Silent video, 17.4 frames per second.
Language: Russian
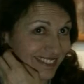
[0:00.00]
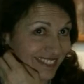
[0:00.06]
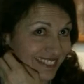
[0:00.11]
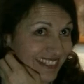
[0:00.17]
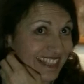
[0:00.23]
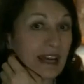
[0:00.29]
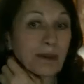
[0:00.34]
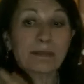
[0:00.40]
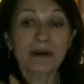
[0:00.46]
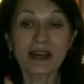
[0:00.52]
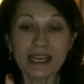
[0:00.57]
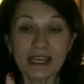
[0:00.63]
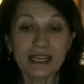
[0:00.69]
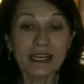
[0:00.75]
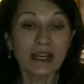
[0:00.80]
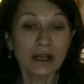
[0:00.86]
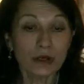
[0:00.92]
взяли в
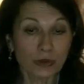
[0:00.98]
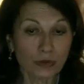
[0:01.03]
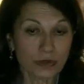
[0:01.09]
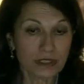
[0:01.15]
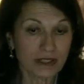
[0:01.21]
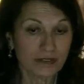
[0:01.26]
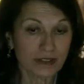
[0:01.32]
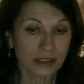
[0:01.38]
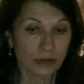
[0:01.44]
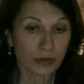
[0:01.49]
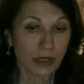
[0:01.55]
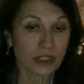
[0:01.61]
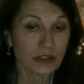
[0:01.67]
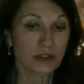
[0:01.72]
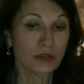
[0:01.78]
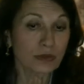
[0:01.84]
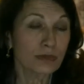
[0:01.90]
комедии «Францесс»,
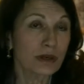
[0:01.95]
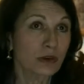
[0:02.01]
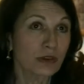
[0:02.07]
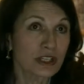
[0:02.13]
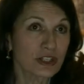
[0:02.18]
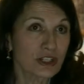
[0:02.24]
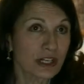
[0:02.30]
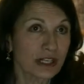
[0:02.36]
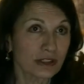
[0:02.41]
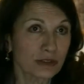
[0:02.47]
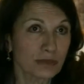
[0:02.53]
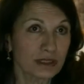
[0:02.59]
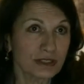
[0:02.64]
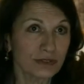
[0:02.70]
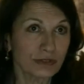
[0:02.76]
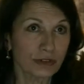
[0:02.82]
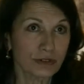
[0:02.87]
где я играла
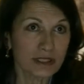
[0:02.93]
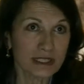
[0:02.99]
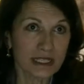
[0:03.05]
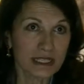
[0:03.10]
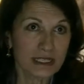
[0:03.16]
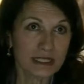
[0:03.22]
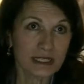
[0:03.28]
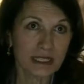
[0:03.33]
20 лет.